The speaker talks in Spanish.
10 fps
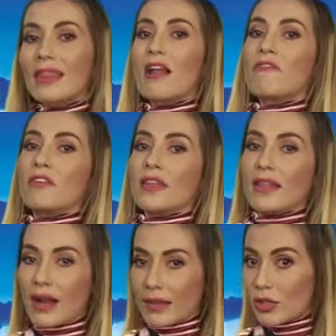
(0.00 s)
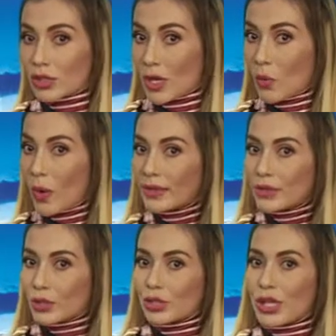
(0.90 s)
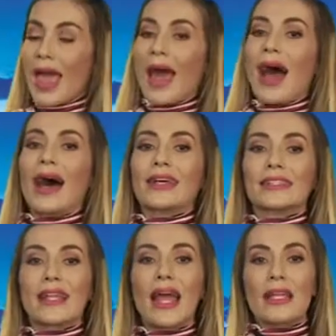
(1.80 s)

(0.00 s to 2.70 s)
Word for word: del final de los encuentros, hasta